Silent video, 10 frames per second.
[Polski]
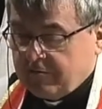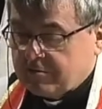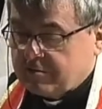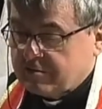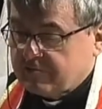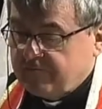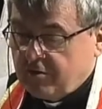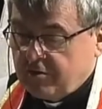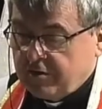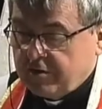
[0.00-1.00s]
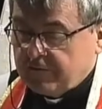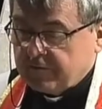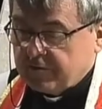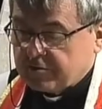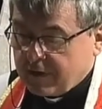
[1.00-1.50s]
więc jest wolne,
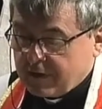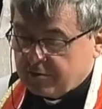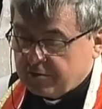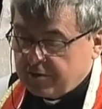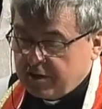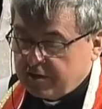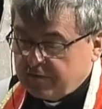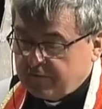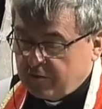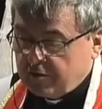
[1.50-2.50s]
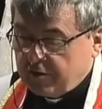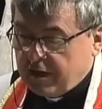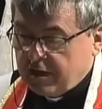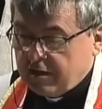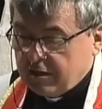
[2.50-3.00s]
jest łagodne i
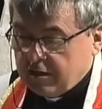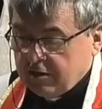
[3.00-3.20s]
wolne